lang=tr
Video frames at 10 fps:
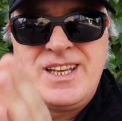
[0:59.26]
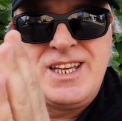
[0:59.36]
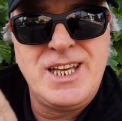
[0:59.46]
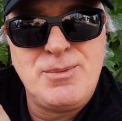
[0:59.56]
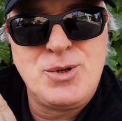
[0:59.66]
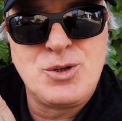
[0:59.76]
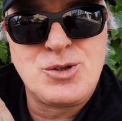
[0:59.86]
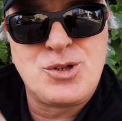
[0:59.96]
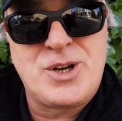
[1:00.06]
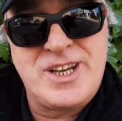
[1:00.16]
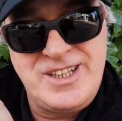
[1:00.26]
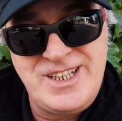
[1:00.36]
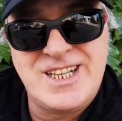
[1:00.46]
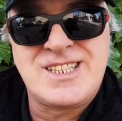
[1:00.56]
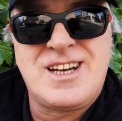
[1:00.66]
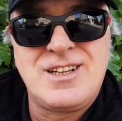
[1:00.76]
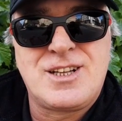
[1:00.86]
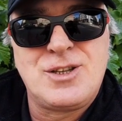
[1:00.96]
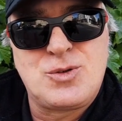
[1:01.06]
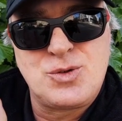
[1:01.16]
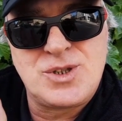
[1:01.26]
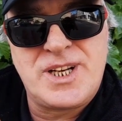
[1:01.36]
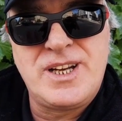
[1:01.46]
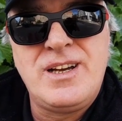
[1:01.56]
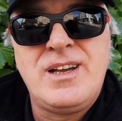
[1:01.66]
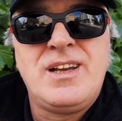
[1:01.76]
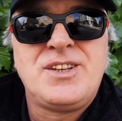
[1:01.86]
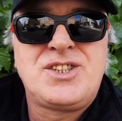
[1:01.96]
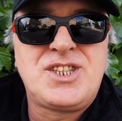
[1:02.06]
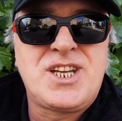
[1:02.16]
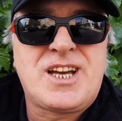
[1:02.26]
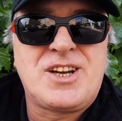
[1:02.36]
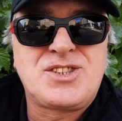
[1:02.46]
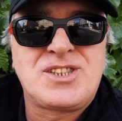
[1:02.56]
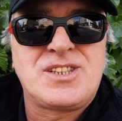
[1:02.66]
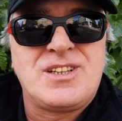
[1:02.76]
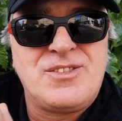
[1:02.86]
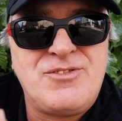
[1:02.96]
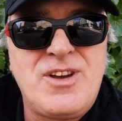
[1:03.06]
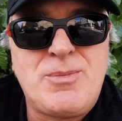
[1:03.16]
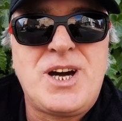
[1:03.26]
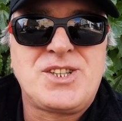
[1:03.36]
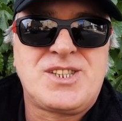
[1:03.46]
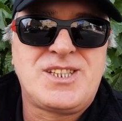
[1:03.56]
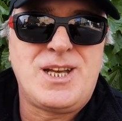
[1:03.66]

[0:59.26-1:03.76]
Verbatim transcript: 20 gün sonra yine sağlıklı kuşlara çiçek aşısı, veba aşısı